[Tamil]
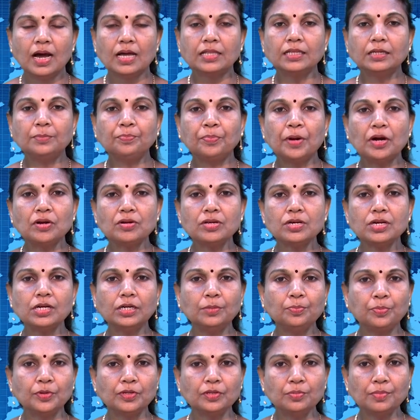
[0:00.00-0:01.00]
அதன்
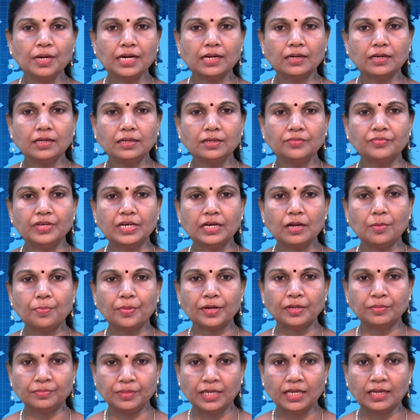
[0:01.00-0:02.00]
பங்குகள் பொதுமக்களுக்கு
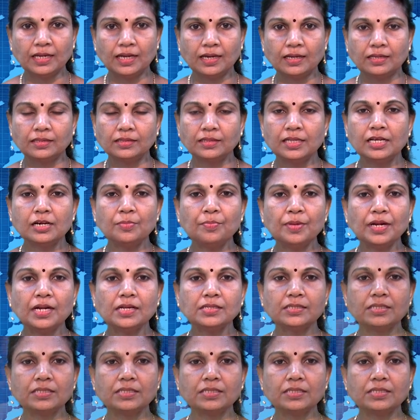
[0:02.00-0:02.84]
விற்கப்படும் என நிர்மலா